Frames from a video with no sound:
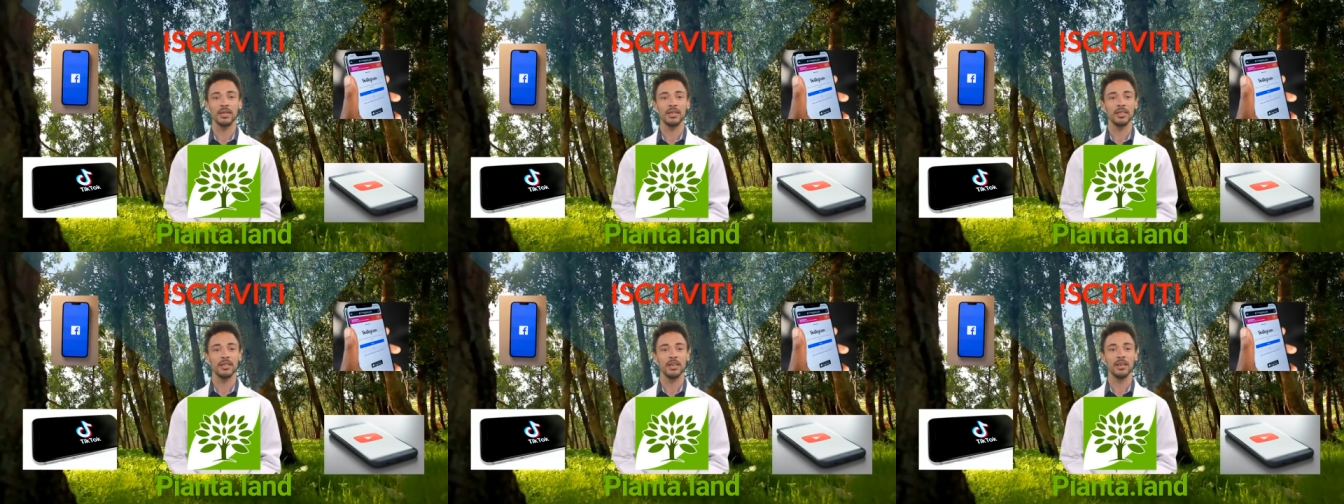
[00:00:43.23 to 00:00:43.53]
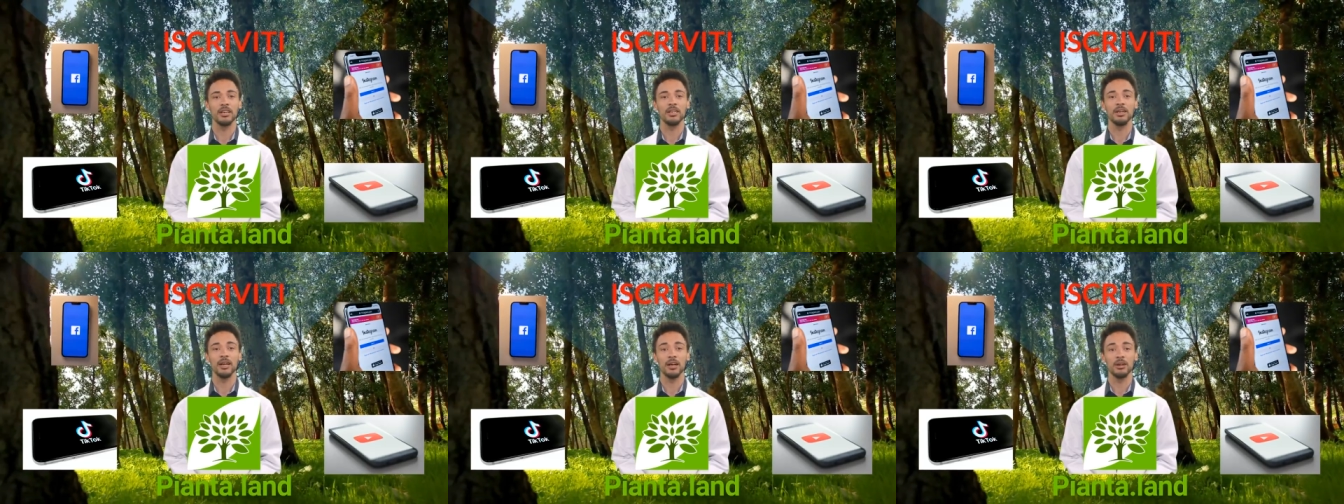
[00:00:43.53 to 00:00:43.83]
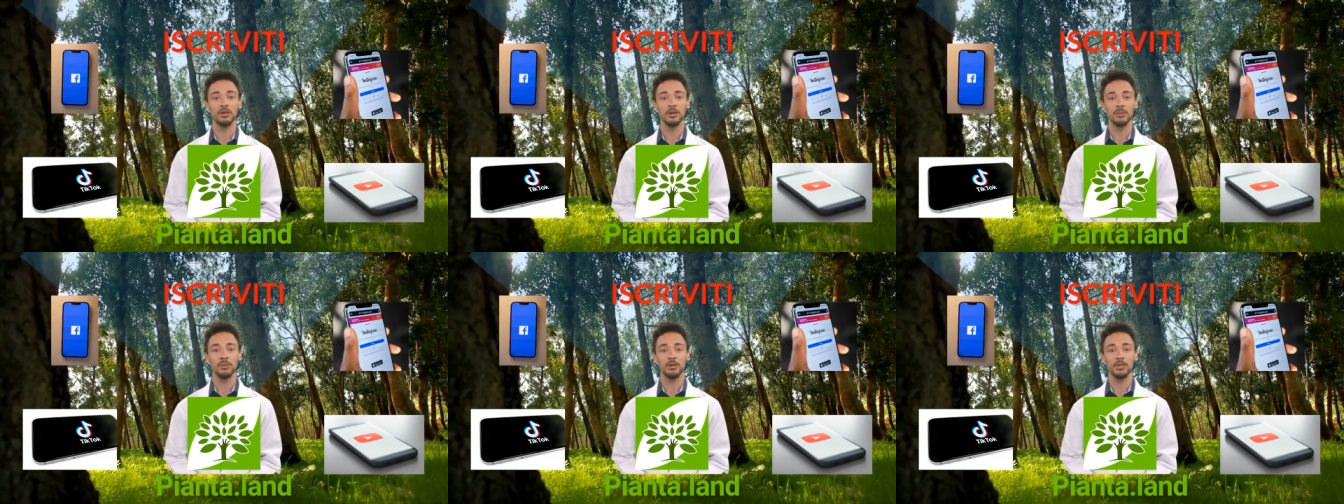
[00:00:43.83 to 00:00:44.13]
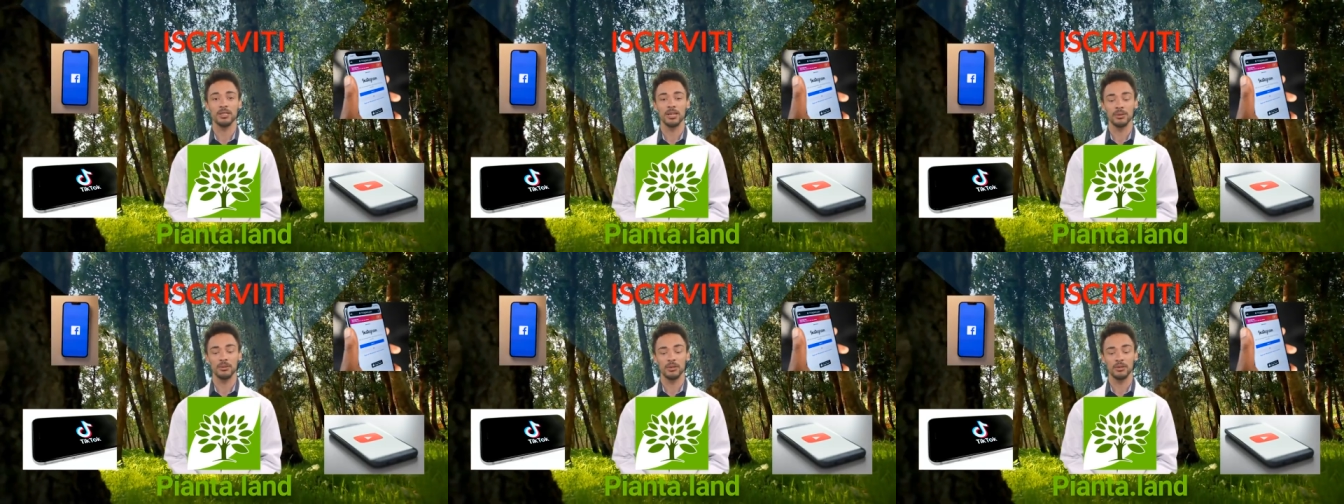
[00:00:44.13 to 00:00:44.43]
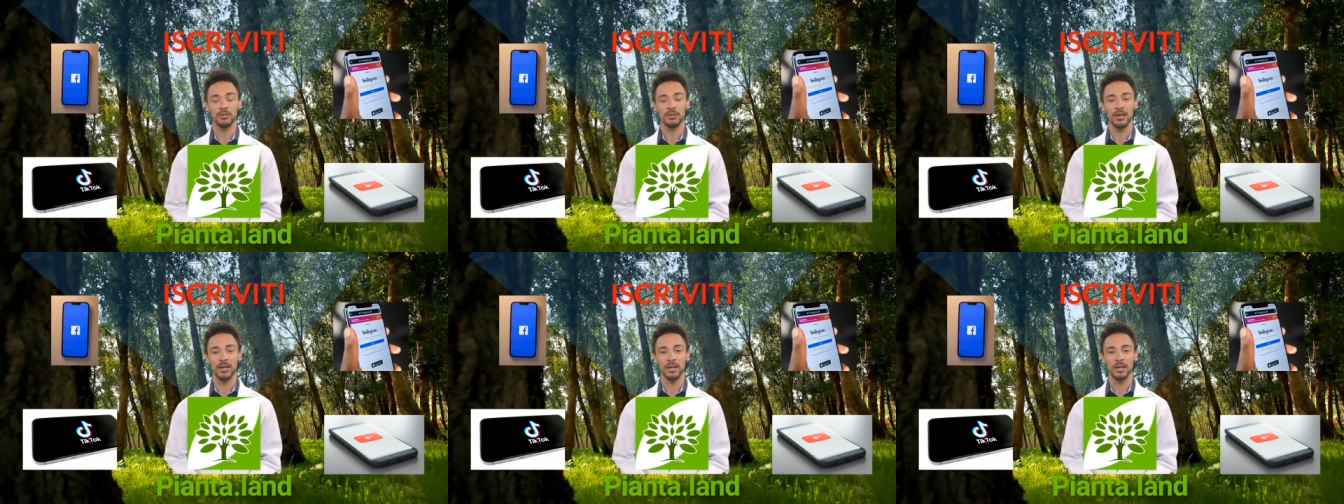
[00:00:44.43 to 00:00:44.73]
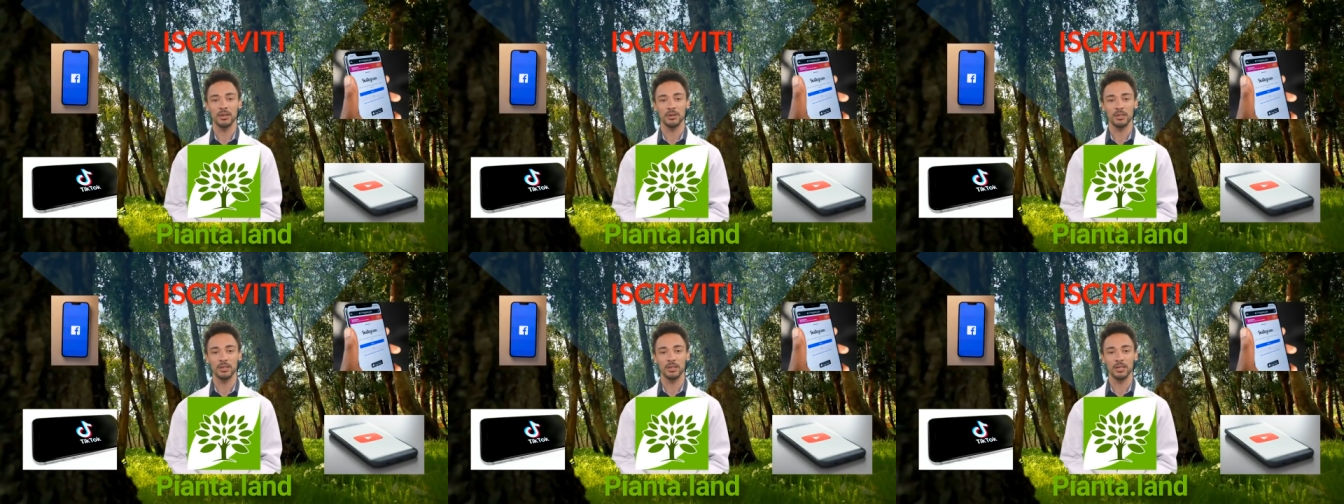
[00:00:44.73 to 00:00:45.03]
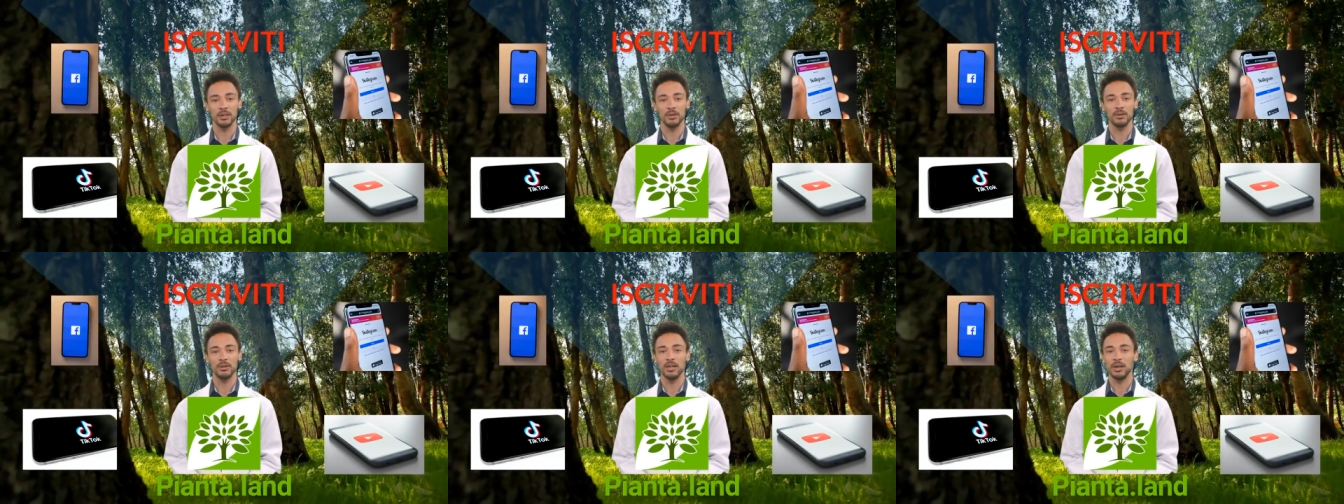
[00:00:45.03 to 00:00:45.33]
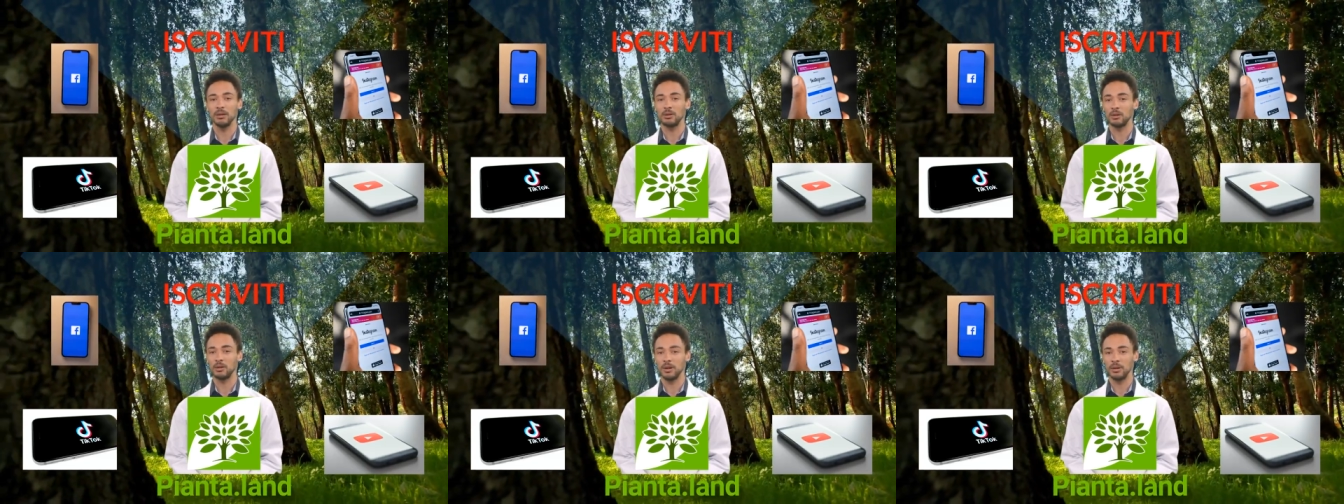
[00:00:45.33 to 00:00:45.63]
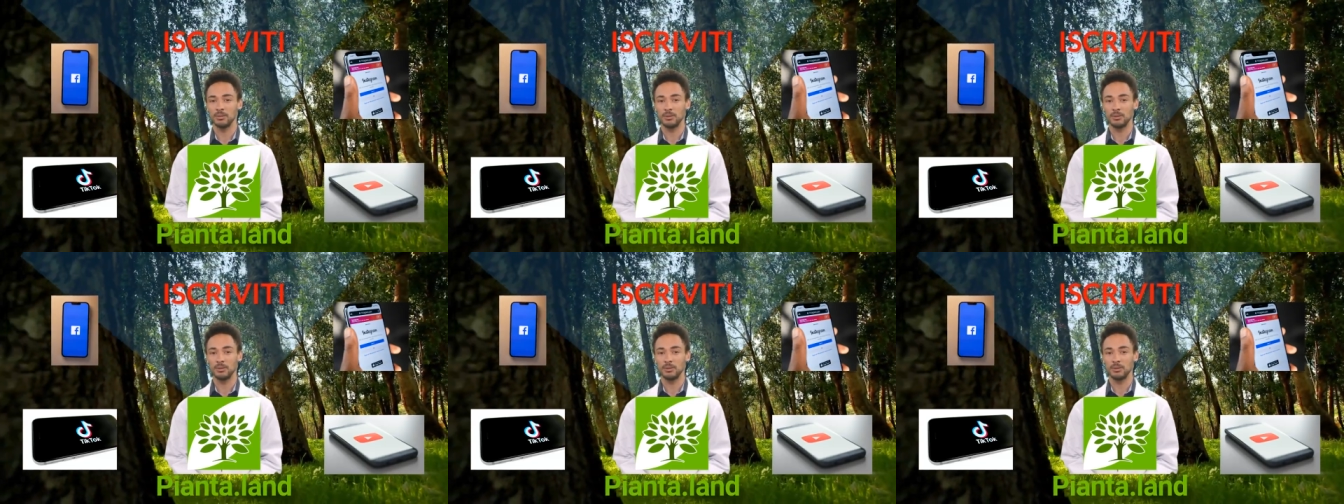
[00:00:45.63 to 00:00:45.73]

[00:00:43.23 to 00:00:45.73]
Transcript: crescendo possiamo offrire contenuti ancora